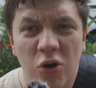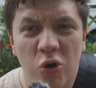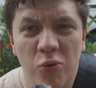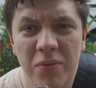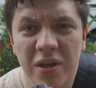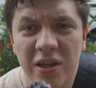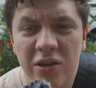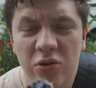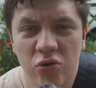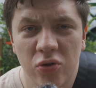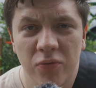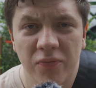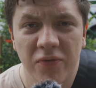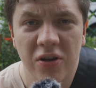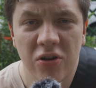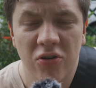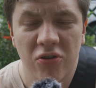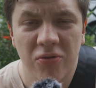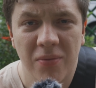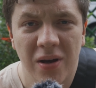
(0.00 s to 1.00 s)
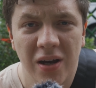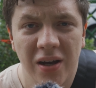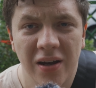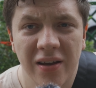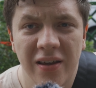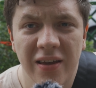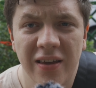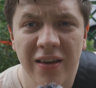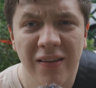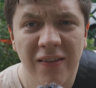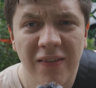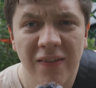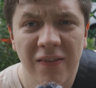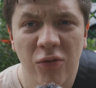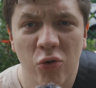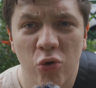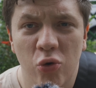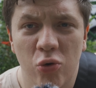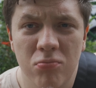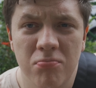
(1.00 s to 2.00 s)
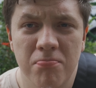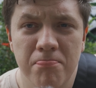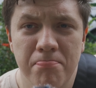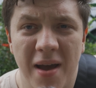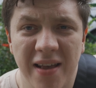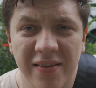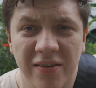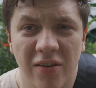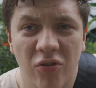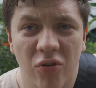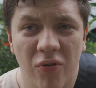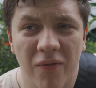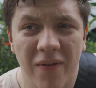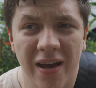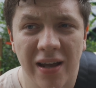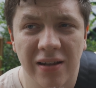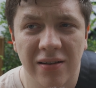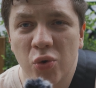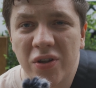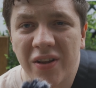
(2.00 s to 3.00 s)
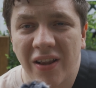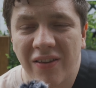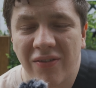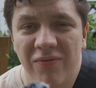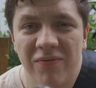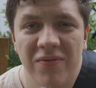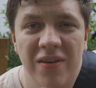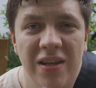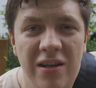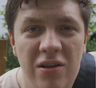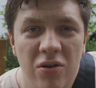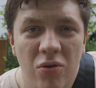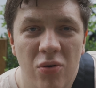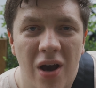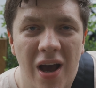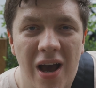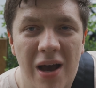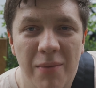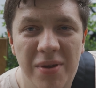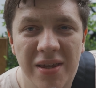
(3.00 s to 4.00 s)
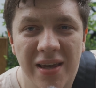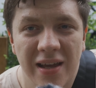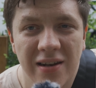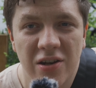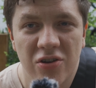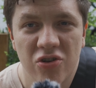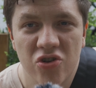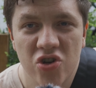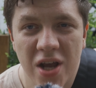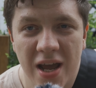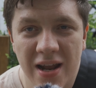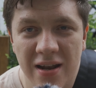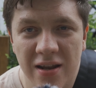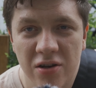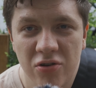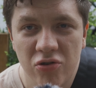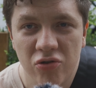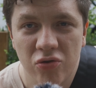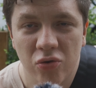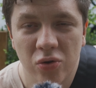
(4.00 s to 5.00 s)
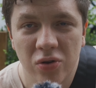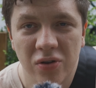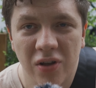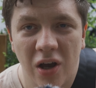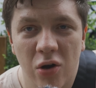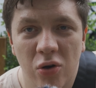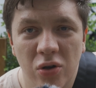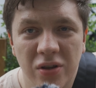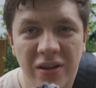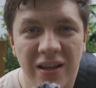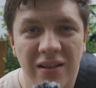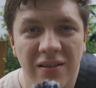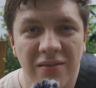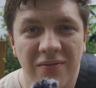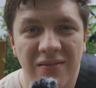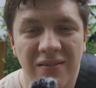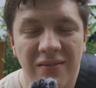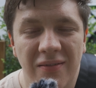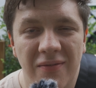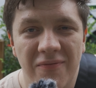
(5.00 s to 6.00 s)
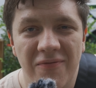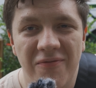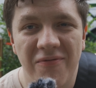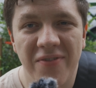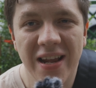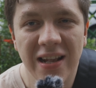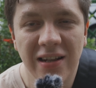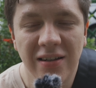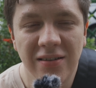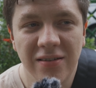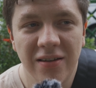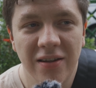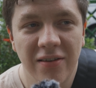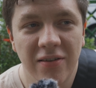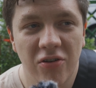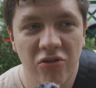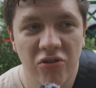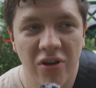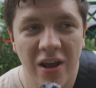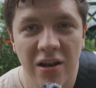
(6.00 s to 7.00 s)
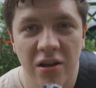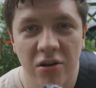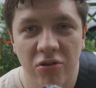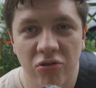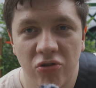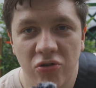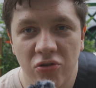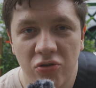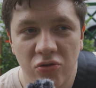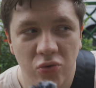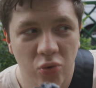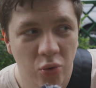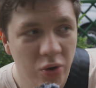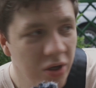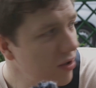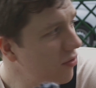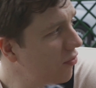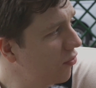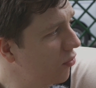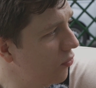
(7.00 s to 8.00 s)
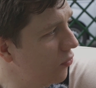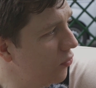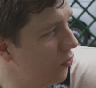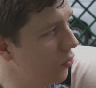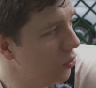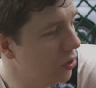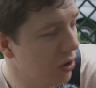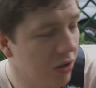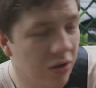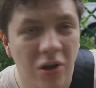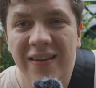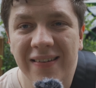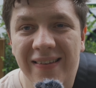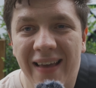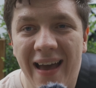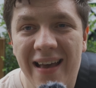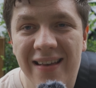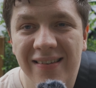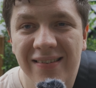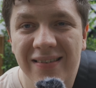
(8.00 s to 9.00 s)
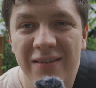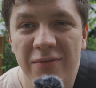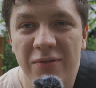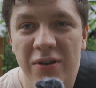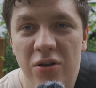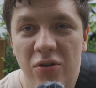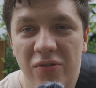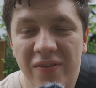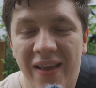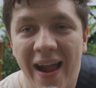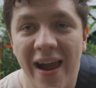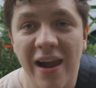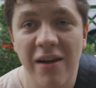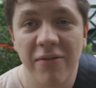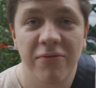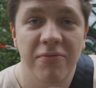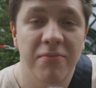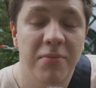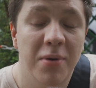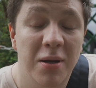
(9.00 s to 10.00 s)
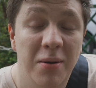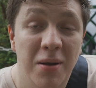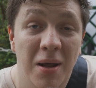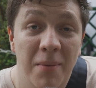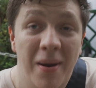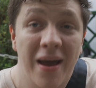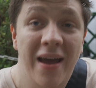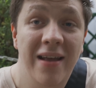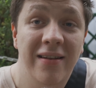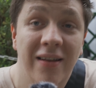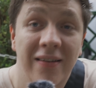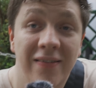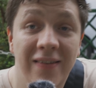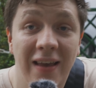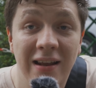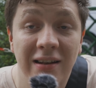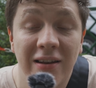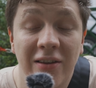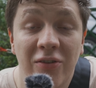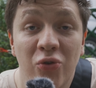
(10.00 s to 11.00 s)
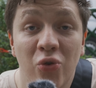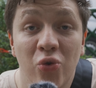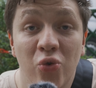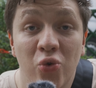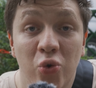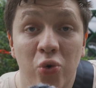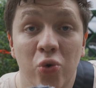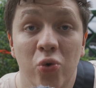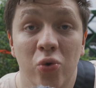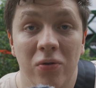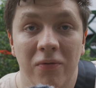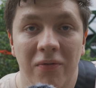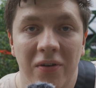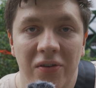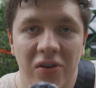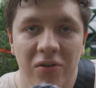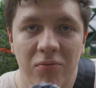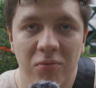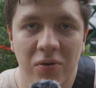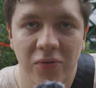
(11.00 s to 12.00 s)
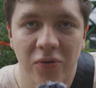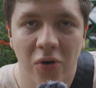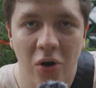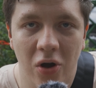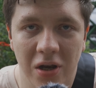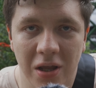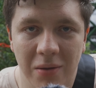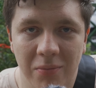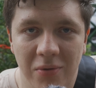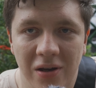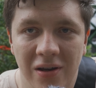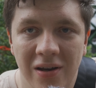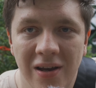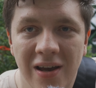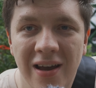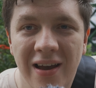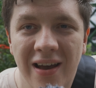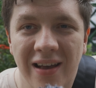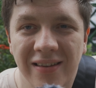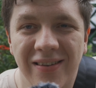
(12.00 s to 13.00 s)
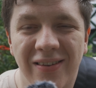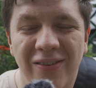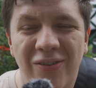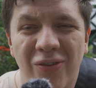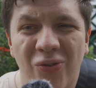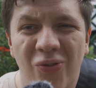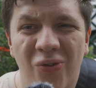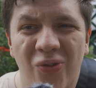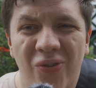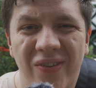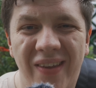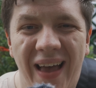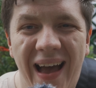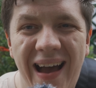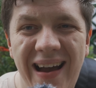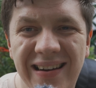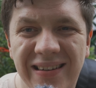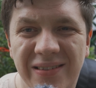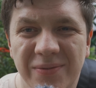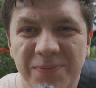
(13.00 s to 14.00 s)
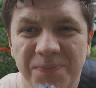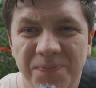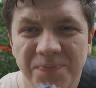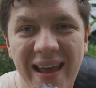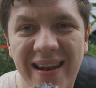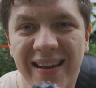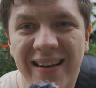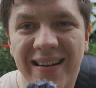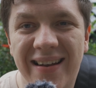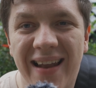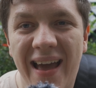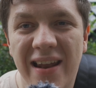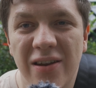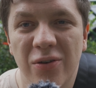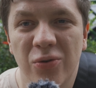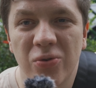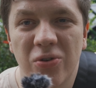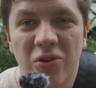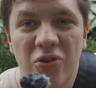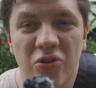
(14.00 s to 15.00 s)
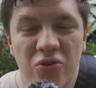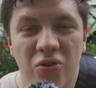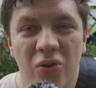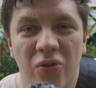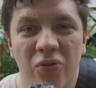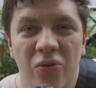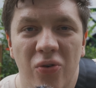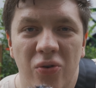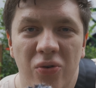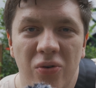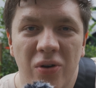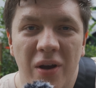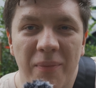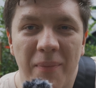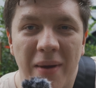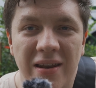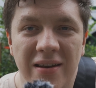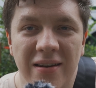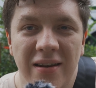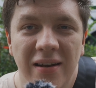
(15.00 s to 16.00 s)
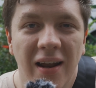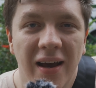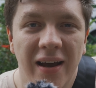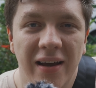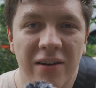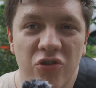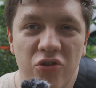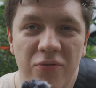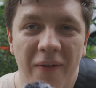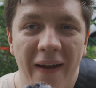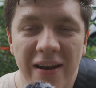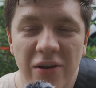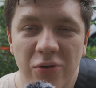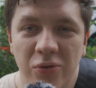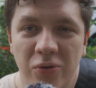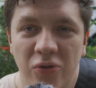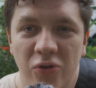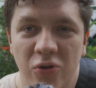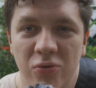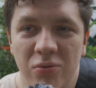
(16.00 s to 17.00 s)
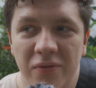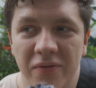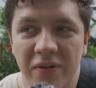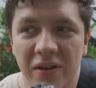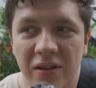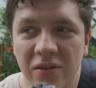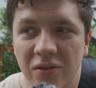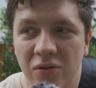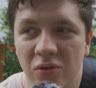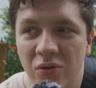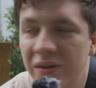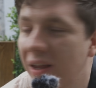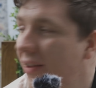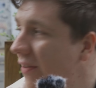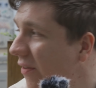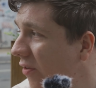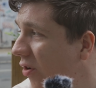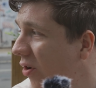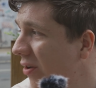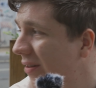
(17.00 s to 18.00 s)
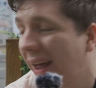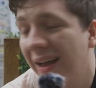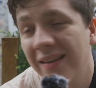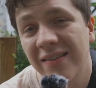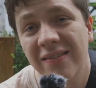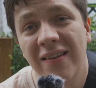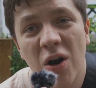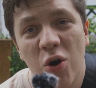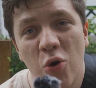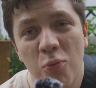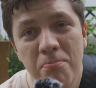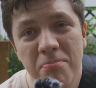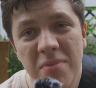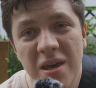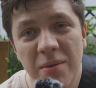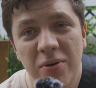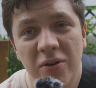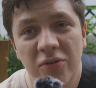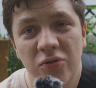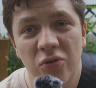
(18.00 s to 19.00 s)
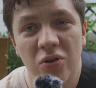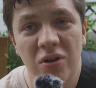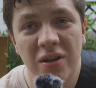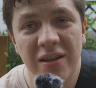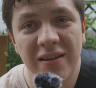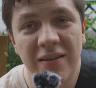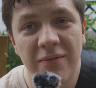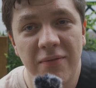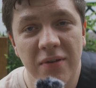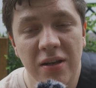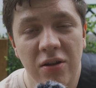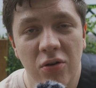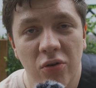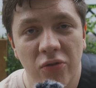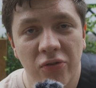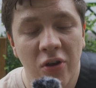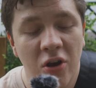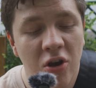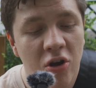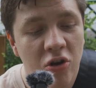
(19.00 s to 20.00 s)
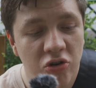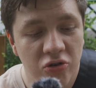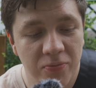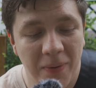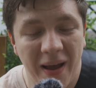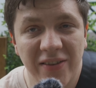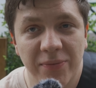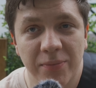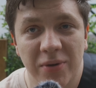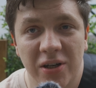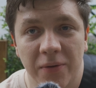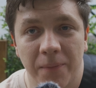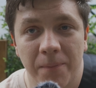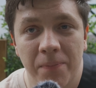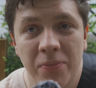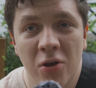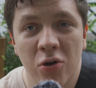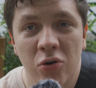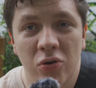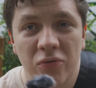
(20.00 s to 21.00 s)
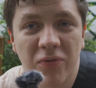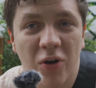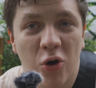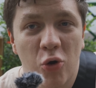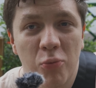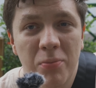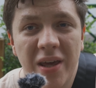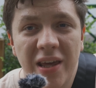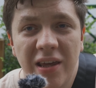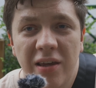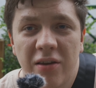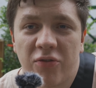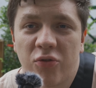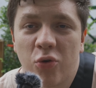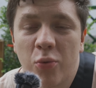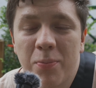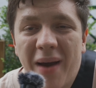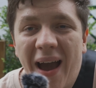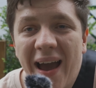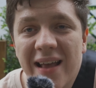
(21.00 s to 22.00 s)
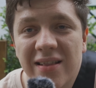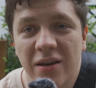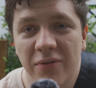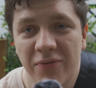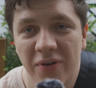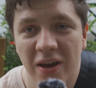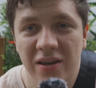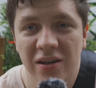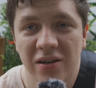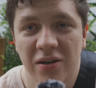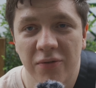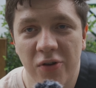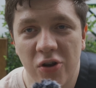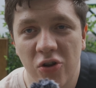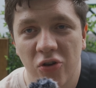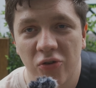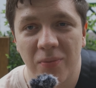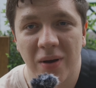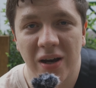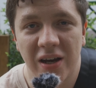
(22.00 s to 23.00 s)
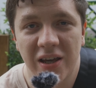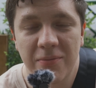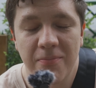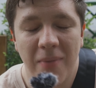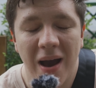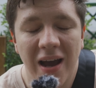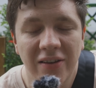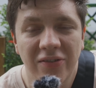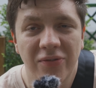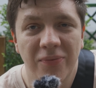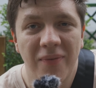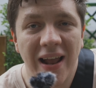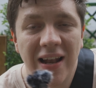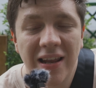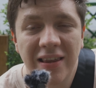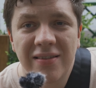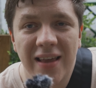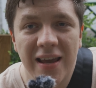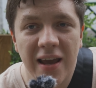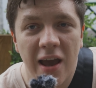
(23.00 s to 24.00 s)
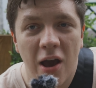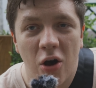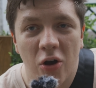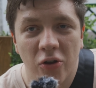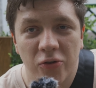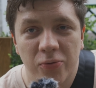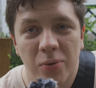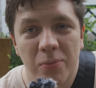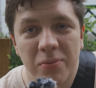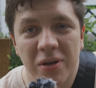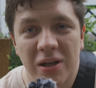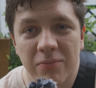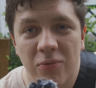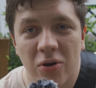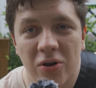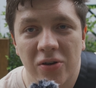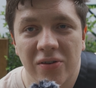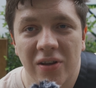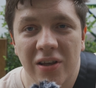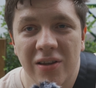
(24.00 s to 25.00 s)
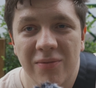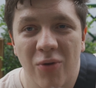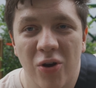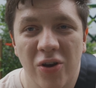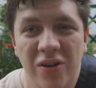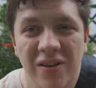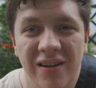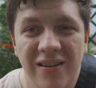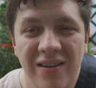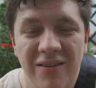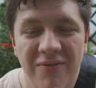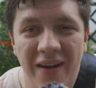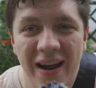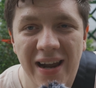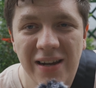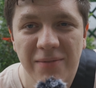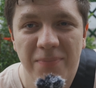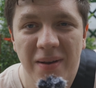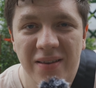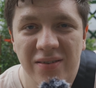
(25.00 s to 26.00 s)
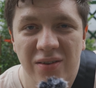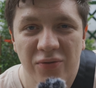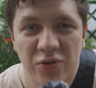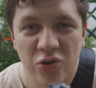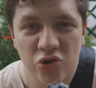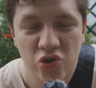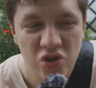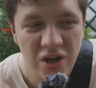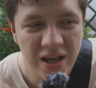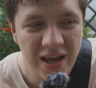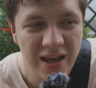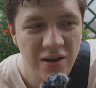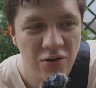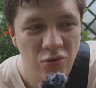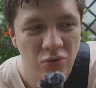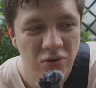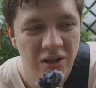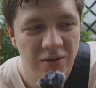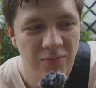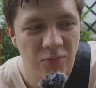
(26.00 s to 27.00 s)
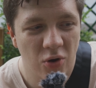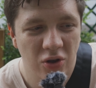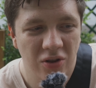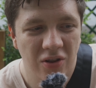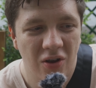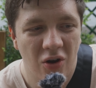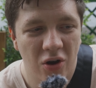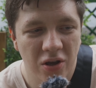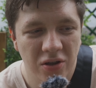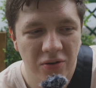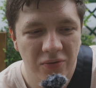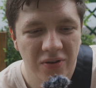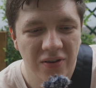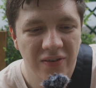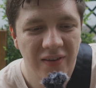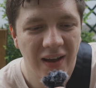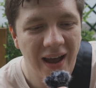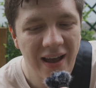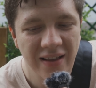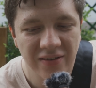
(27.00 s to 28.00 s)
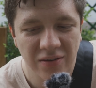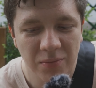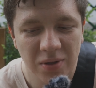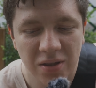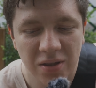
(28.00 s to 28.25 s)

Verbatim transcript: warum ich YouTube-Videos mache, ist, um besser zu werden. Durch das Video habe ich eine Challenge und auch den Willen, diese Challenge durchzuführen. Das heißt, die Videos helfen mir dabei, tatsächlich zu tun, was ich mir vornehme. Es ist sozusagen eine kleine Unterstützung, meinen inneren Schweinehund zu überwinden. Und das ist auch das, warum mir persönlich die Videos Spaß machen und warum ich so breit gefächerte Videos mache. Ich mache es, weil ich Dinge ausprobieren möchte. Ich möchte die Welt Welt besser verstehen und ich möchte euch auf dieser Reise